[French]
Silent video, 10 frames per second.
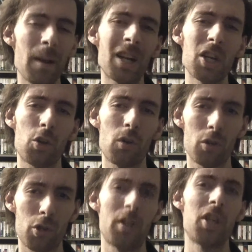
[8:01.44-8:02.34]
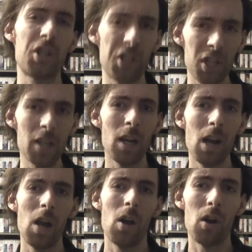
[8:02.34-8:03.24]
May Cry, j'en ai chié.
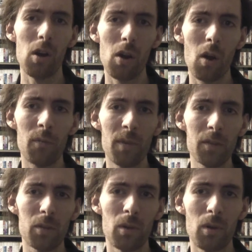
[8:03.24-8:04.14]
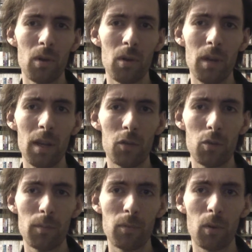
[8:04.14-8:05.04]
Euh, en fait et
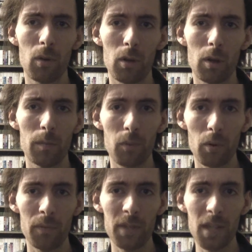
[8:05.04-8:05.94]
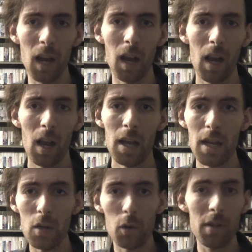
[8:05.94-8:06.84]
tout pour, le finir.
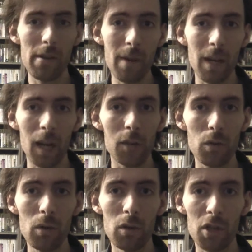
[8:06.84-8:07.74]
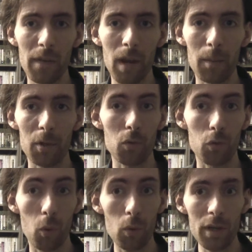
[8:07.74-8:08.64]
Et le Devil May Cry 2, j'avais l'impression de
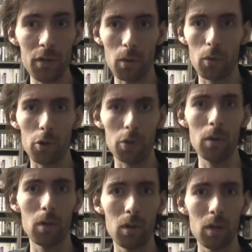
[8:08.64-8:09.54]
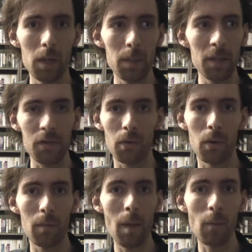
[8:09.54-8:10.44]
rouler sur le jeu limite
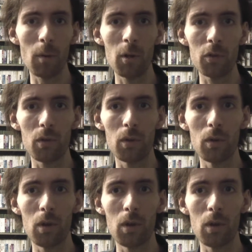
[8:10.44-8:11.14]
même en mode